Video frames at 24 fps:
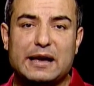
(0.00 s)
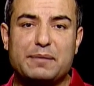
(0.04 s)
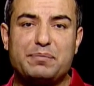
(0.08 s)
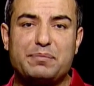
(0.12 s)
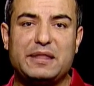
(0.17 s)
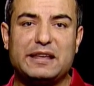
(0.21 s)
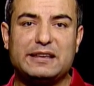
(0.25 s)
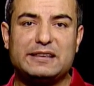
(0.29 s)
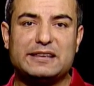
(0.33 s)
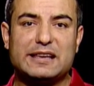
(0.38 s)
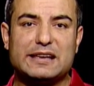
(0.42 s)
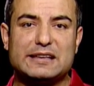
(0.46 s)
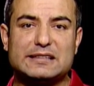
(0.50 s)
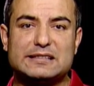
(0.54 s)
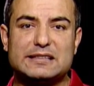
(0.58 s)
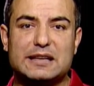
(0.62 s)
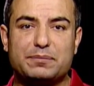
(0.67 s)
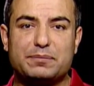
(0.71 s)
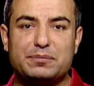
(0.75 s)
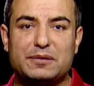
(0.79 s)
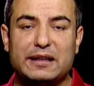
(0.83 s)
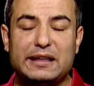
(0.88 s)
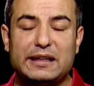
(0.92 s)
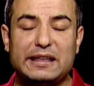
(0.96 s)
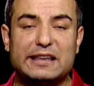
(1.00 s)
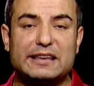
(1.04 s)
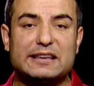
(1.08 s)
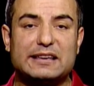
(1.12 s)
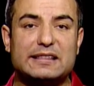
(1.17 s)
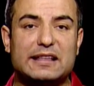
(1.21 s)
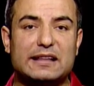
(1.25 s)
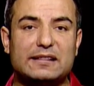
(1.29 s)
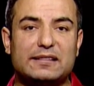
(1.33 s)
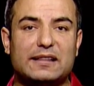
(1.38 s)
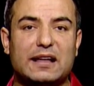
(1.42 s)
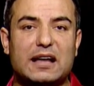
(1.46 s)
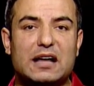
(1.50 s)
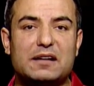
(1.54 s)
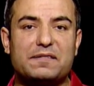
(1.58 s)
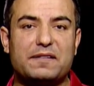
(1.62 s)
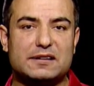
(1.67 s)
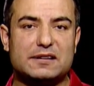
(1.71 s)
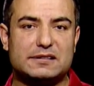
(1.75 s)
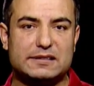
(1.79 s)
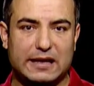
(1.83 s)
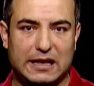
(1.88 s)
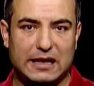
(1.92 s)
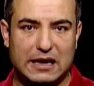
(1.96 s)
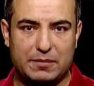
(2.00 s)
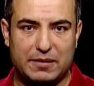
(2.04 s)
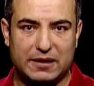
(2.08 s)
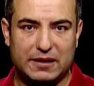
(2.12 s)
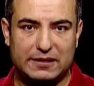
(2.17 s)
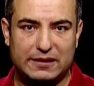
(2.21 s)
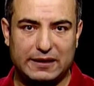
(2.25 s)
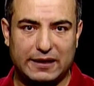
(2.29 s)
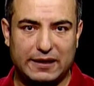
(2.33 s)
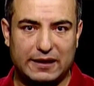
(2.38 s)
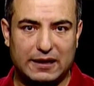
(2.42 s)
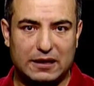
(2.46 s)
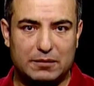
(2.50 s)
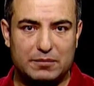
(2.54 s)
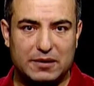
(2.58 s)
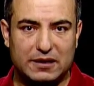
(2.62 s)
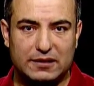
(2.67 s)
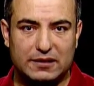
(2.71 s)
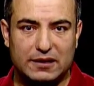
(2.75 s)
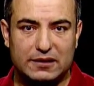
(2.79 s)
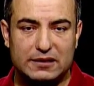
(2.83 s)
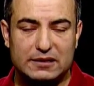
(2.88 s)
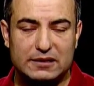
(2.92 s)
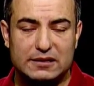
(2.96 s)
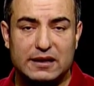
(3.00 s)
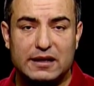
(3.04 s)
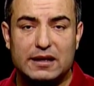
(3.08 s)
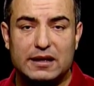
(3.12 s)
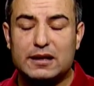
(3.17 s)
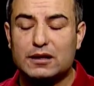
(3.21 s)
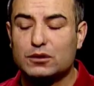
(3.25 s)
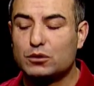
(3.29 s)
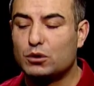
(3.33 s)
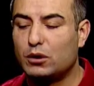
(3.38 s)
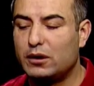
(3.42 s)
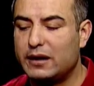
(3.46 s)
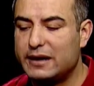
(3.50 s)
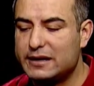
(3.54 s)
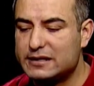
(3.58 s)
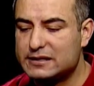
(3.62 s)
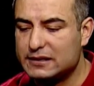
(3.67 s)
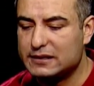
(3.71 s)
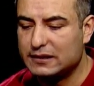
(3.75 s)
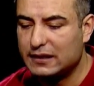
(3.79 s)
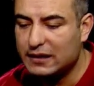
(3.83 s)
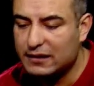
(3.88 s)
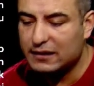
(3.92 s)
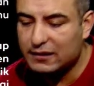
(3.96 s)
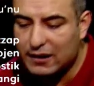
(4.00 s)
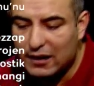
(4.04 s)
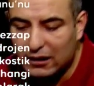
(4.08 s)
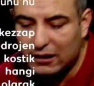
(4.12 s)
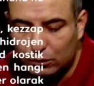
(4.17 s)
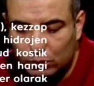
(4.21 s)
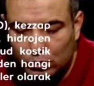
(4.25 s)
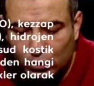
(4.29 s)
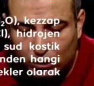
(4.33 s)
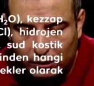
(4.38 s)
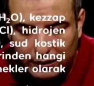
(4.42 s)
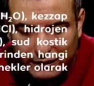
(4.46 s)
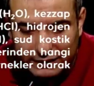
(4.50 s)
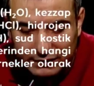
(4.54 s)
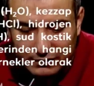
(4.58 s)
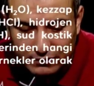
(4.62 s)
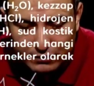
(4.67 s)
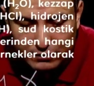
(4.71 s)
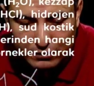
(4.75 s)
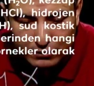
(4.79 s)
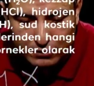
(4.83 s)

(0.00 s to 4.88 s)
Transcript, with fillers: hem de kezzapta ikiden daha fazla element yer almaktadır. Dolayısıyla katlı oran